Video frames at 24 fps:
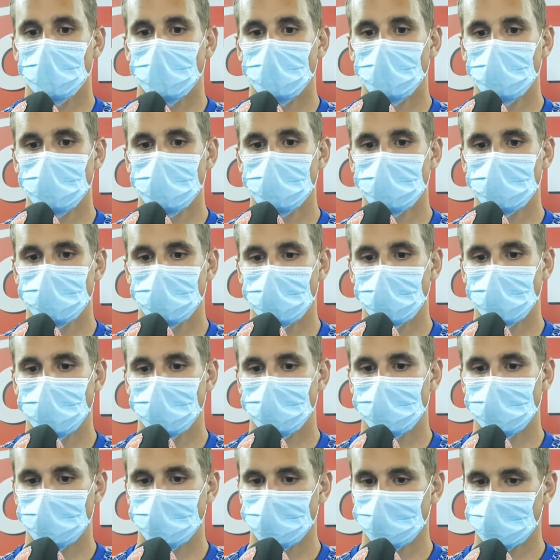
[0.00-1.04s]
Und
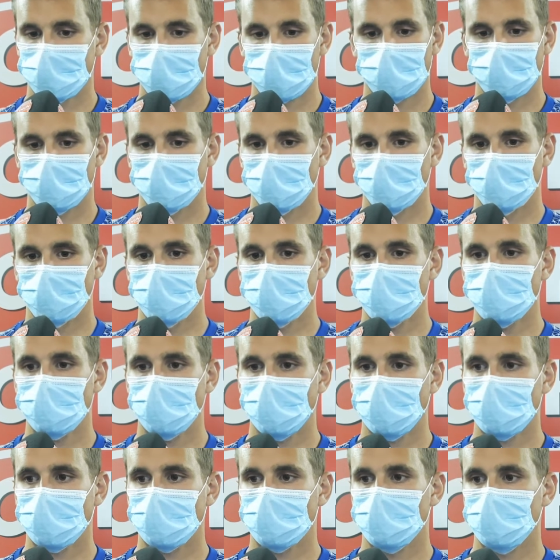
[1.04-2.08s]
ähm, es hat von der
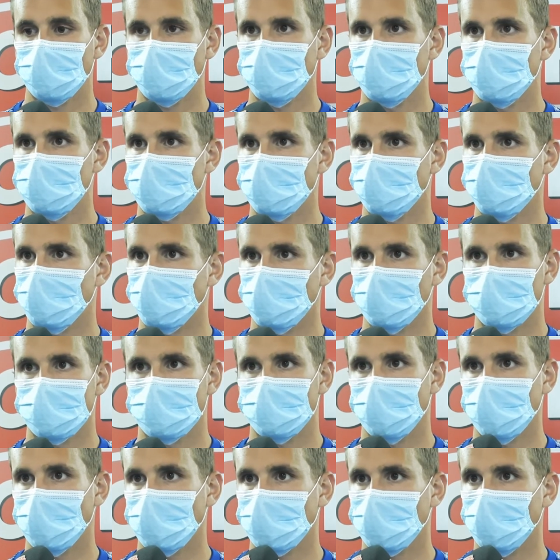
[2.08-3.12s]
Einstellung gestimmt, es hat von den
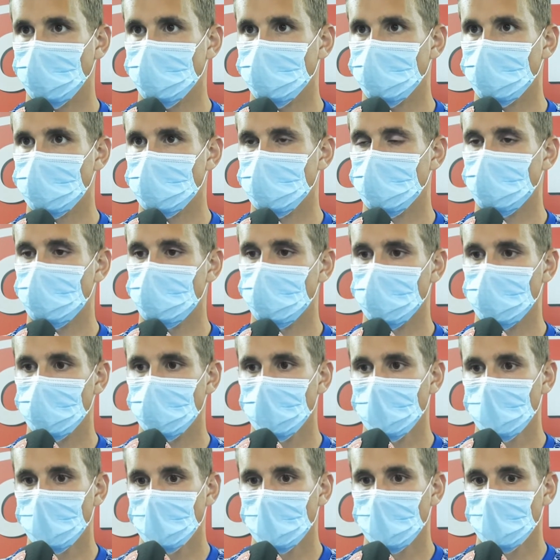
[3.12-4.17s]
Zweikämpfen gestimmt.
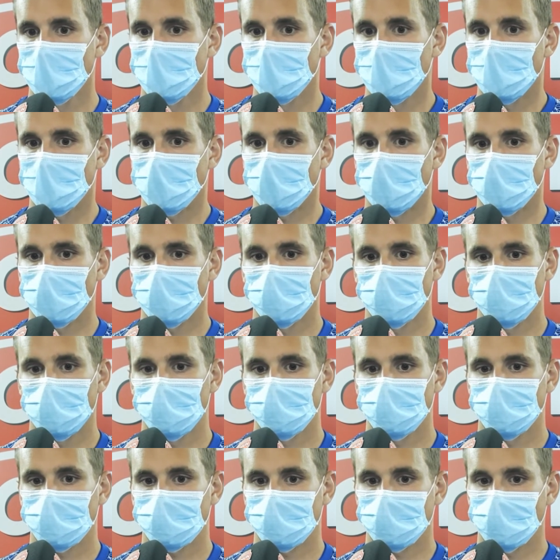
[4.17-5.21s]

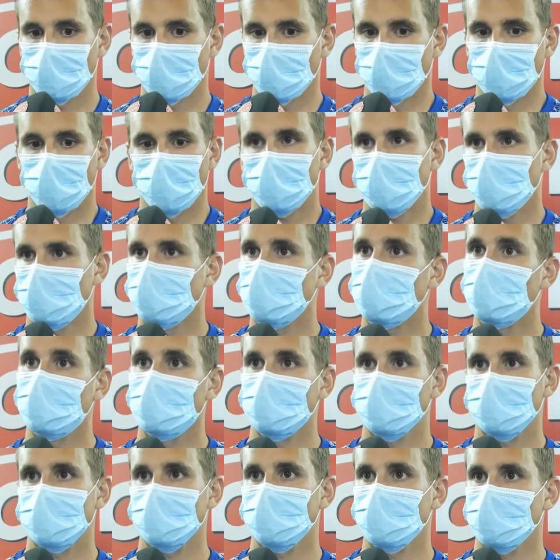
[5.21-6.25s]
Und ja, am
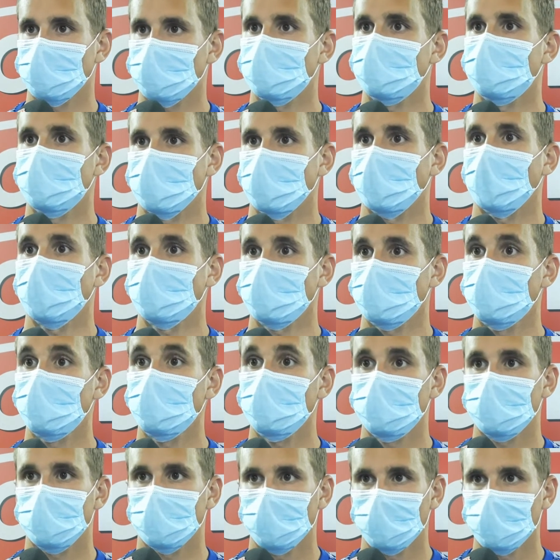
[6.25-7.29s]
Schluss ist es leider
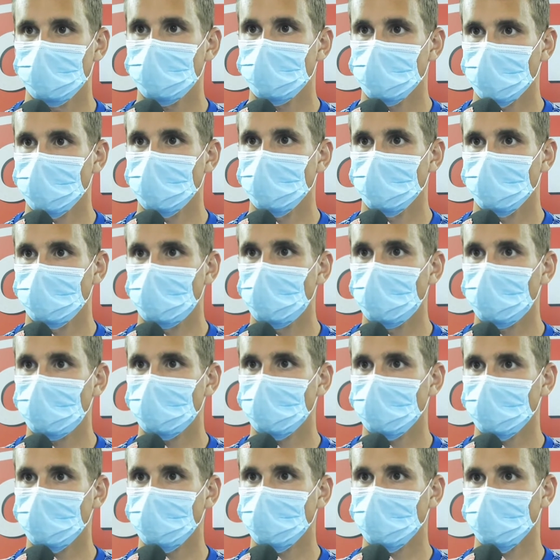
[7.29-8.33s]
nur so Unentschieden
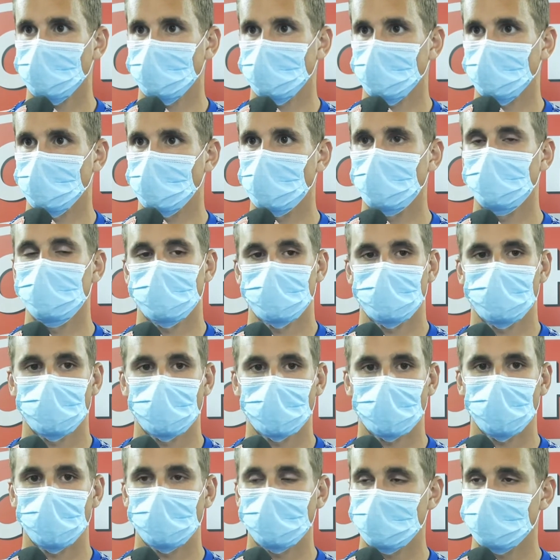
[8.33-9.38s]
geworden, obwohl wir
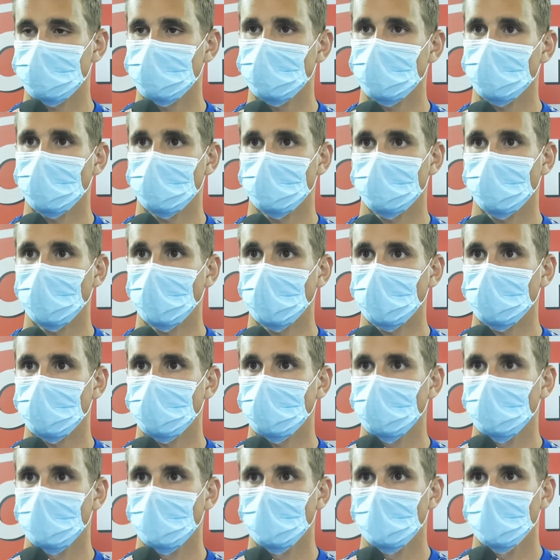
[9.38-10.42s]
natürlich all den Sieg haben wollen.
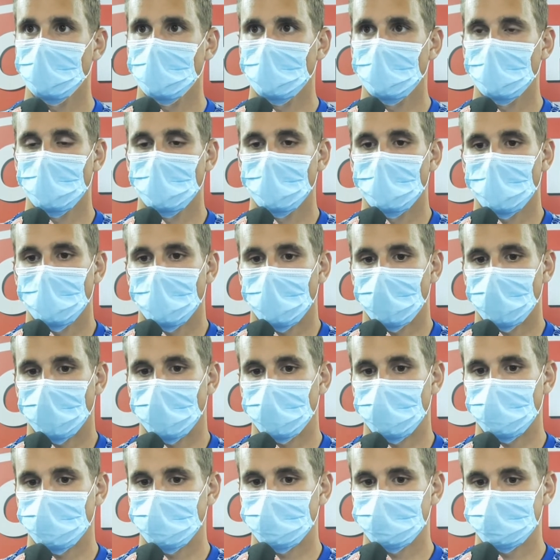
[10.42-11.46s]

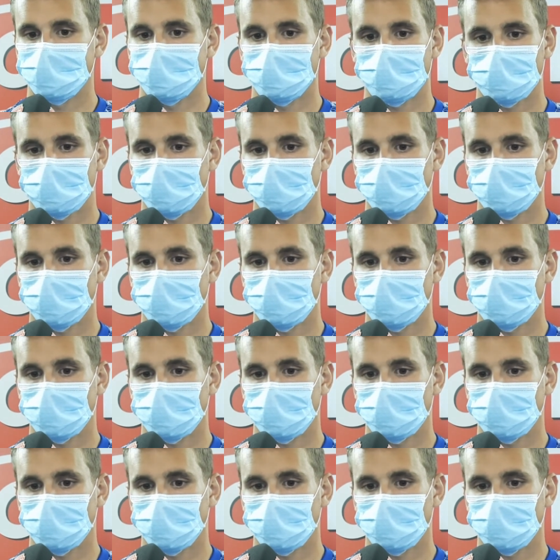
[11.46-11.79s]
Ähm,